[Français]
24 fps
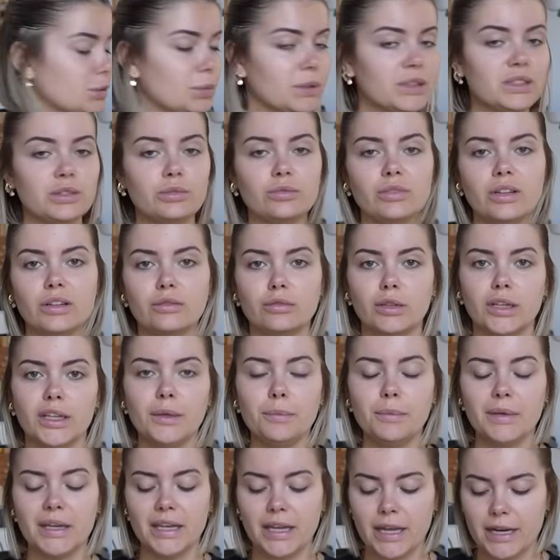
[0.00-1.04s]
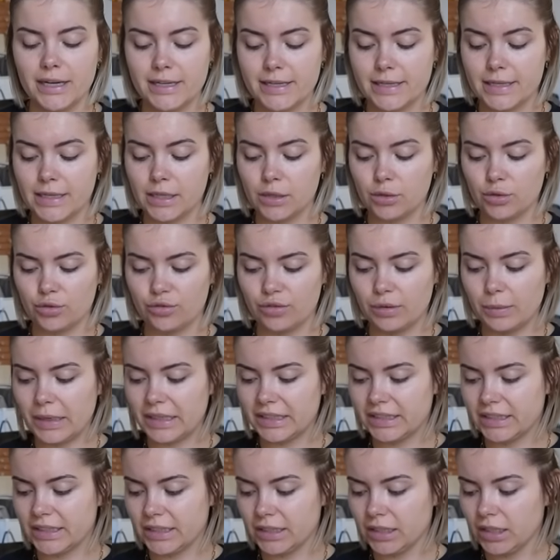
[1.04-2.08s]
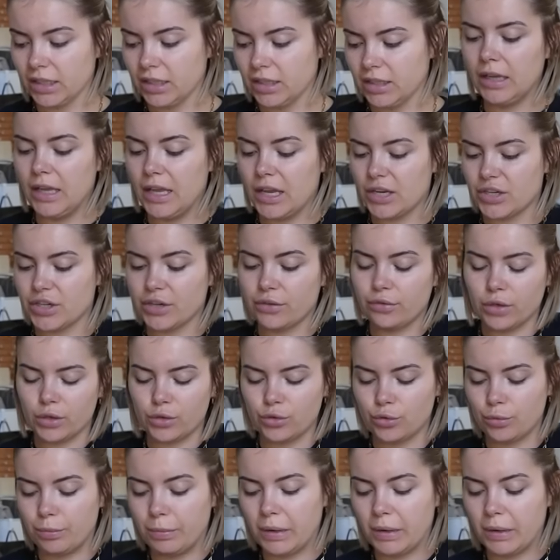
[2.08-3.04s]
je sais pas si vous la voyez, mais elle sait que je vais partir. Et à chaque fois que je